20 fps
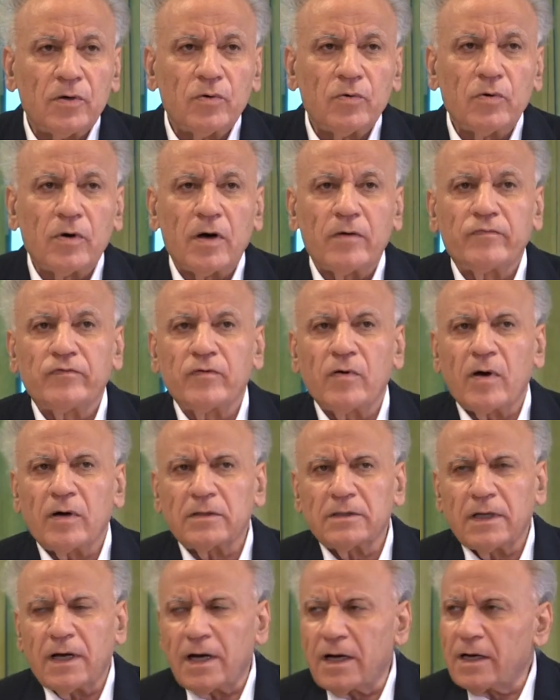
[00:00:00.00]
وفي
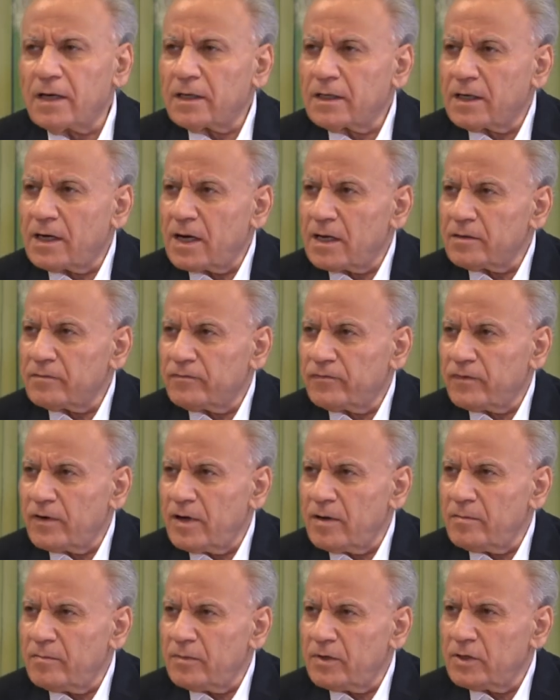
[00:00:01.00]
وقتها كان
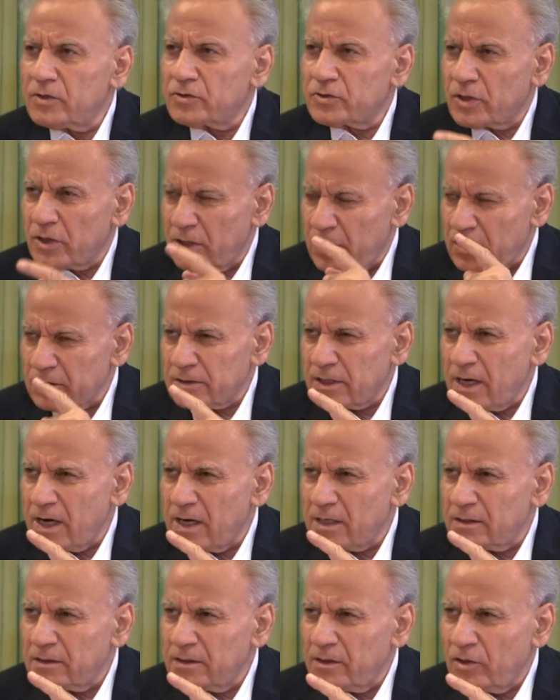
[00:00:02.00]
فيلم لشنكيز
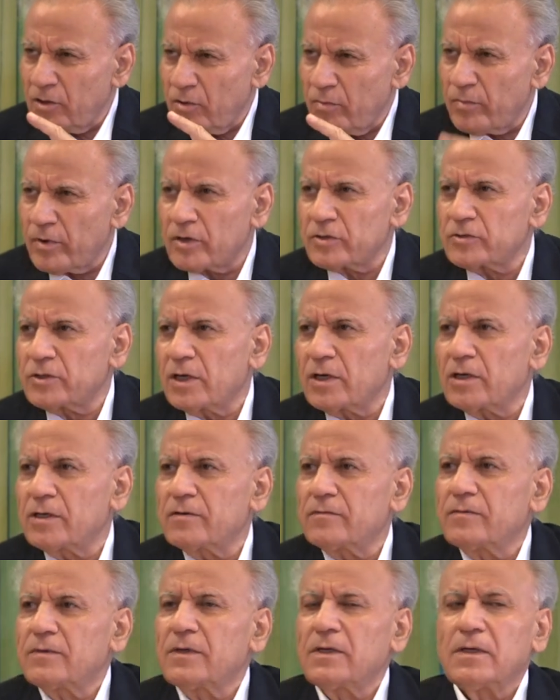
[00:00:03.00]
خان لعمر شريف
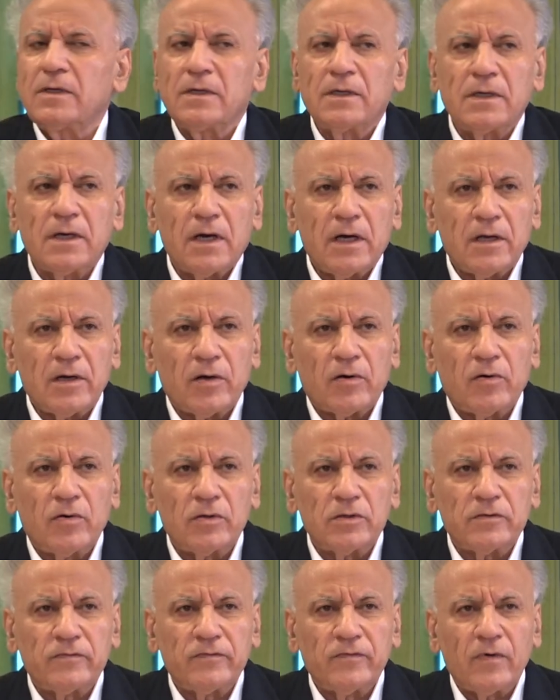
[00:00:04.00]
أنا
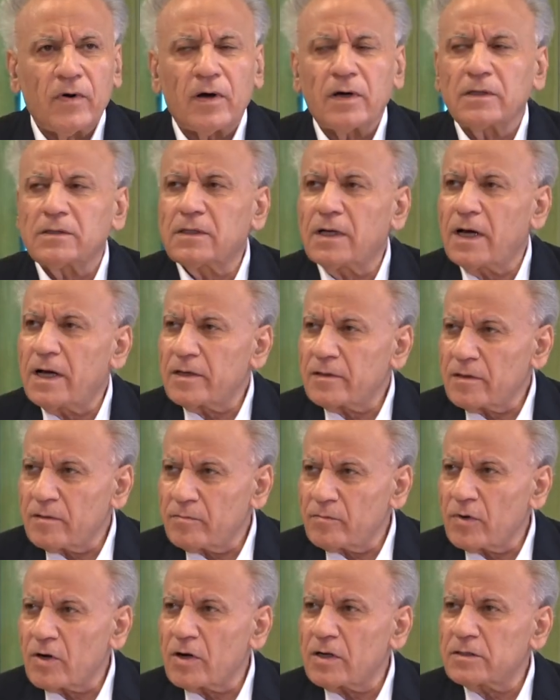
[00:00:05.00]
كنت في وقتها أيضا
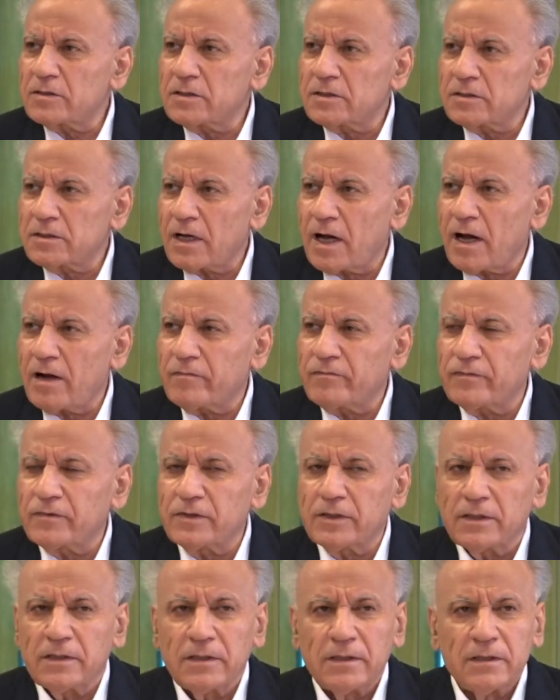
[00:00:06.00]
مراسل
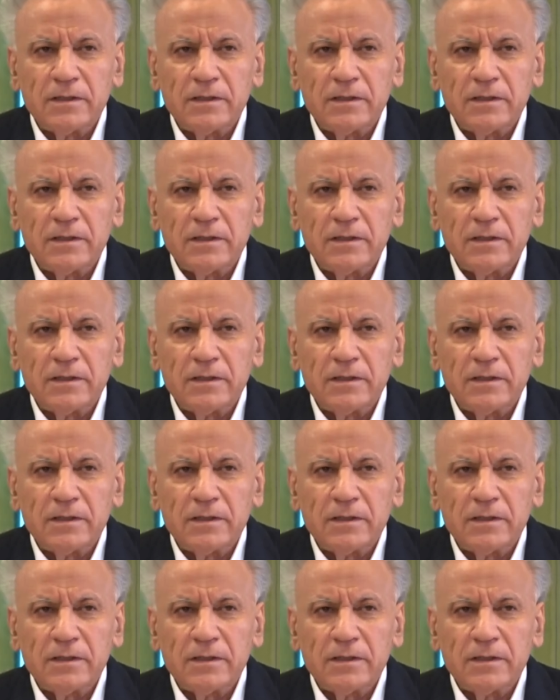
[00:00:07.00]
صحفي